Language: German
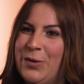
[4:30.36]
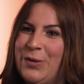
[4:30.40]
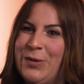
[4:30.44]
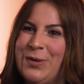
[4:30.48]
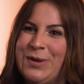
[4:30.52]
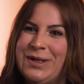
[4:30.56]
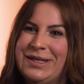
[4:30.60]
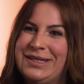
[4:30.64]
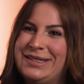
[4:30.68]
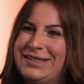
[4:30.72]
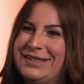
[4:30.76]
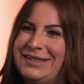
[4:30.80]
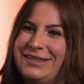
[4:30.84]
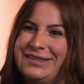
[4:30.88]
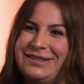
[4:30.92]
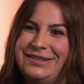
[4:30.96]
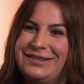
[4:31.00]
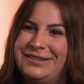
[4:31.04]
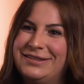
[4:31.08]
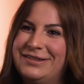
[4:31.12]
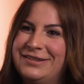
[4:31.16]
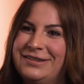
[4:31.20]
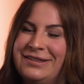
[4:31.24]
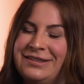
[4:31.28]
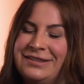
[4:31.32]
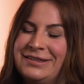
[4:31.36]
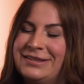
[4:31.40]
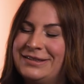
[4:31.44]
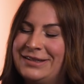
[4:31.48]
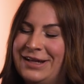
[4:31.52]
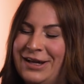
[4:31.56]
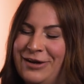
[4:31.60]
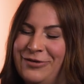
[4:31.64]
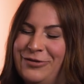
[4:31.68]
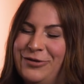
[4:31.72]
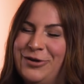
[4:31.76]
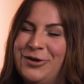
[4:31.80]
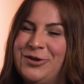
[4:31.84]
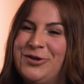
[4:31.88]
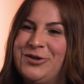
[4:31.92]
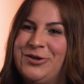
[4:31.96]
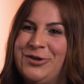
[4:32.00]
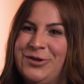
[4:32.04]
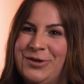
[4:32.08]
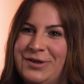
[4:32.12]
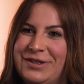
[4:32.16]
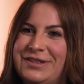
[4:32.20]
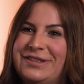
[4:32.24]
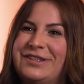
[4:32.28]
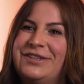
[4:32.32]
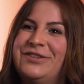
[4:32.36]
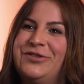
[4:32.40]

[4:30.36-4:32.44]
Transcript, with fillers: und es ist einfach ein schönes